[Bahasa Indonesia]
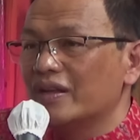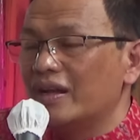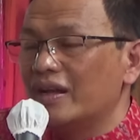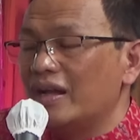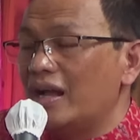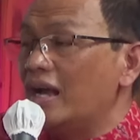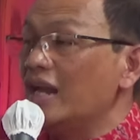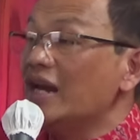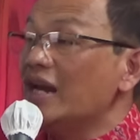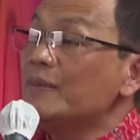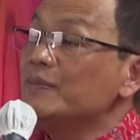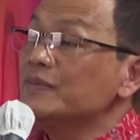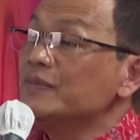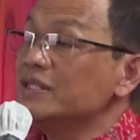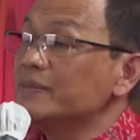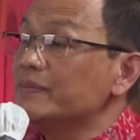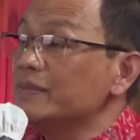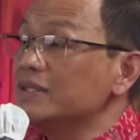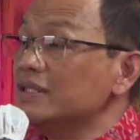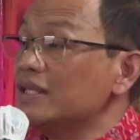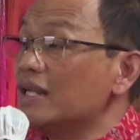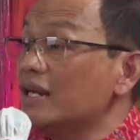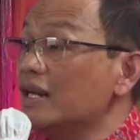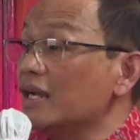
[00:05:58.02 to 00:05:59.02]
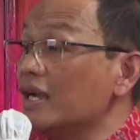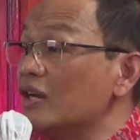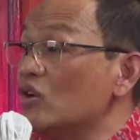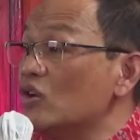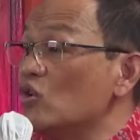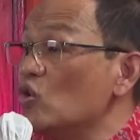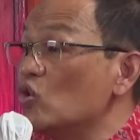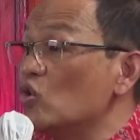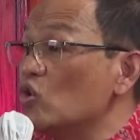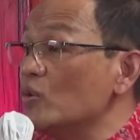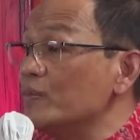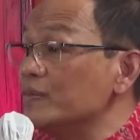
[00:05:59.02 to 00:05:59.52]
Alam semesta dengan
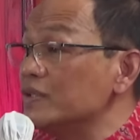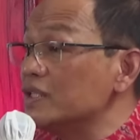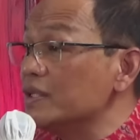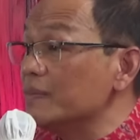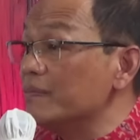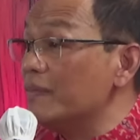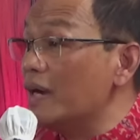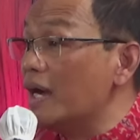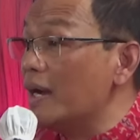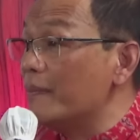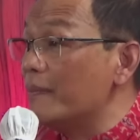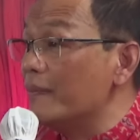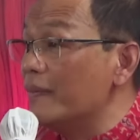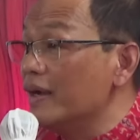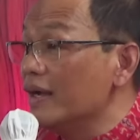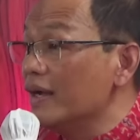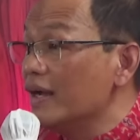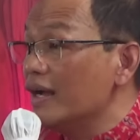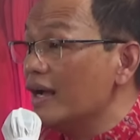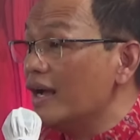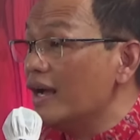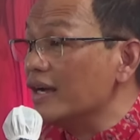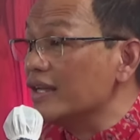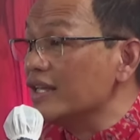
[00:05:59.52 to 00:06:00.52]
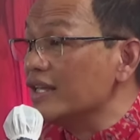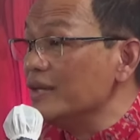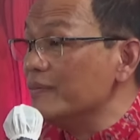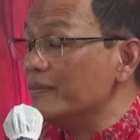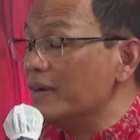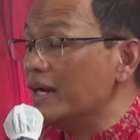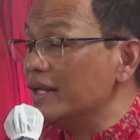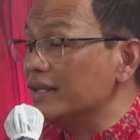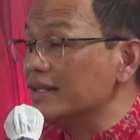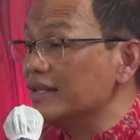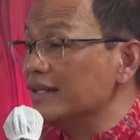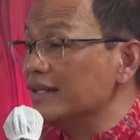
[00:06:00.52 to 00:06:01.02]
hukum sebab akibat.